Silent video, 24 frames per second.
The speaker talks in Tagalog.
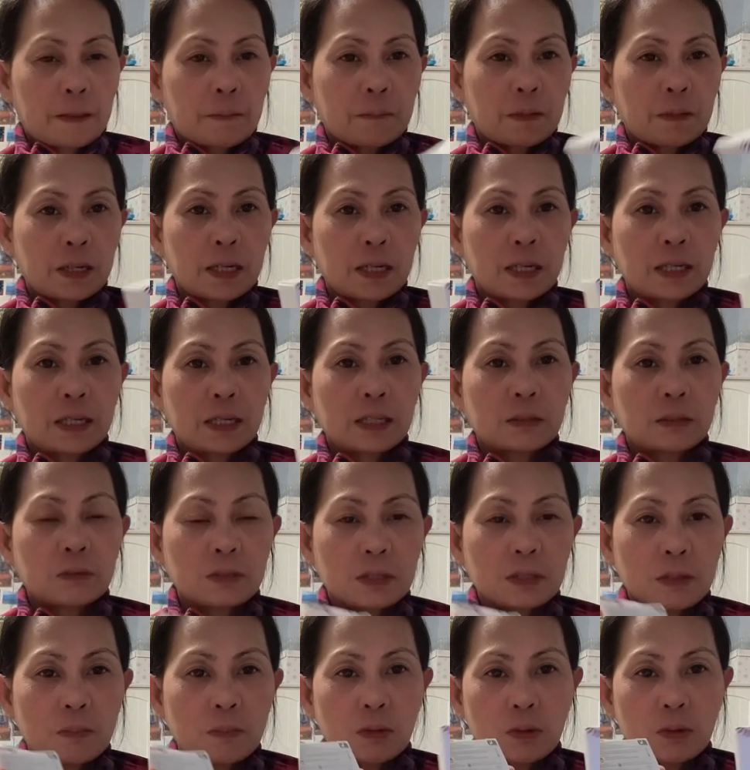Maganda to
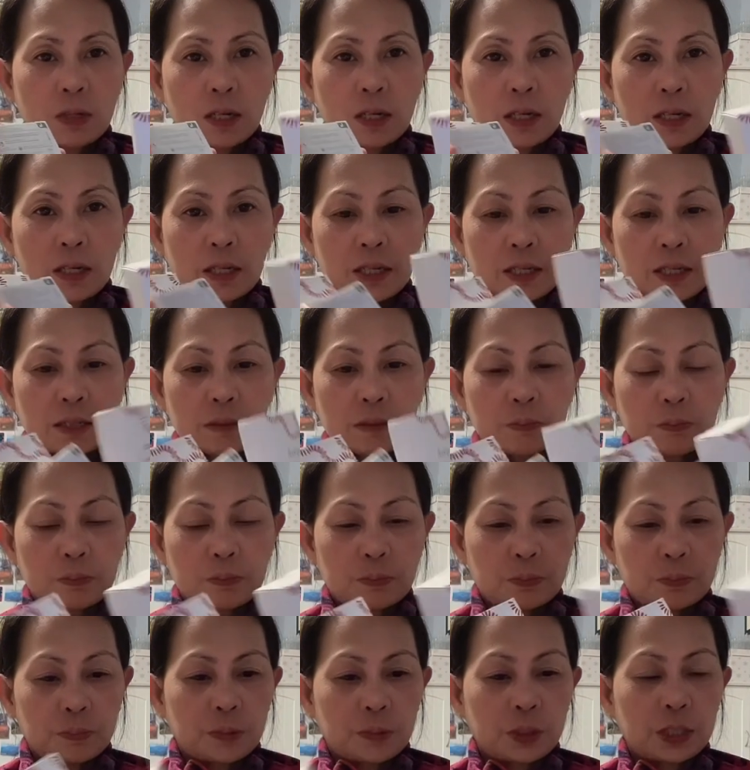sa mukha, guys.
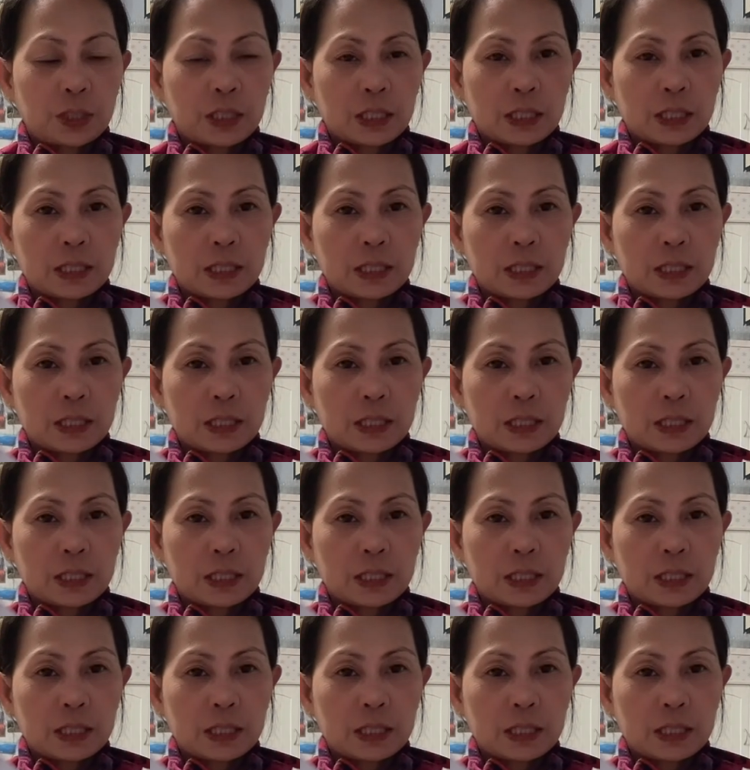Pwede